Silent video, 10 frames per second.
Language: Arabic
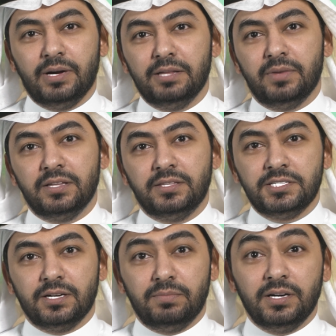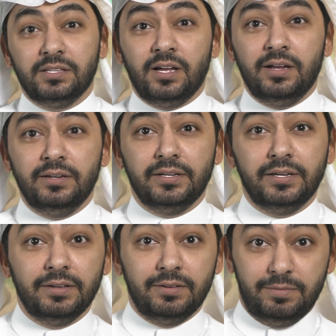بعد ما انتشر مقطع
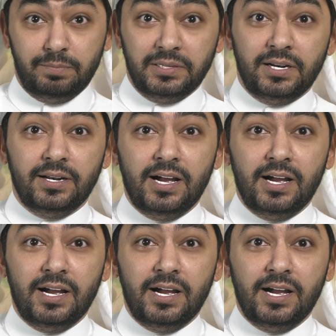لبطل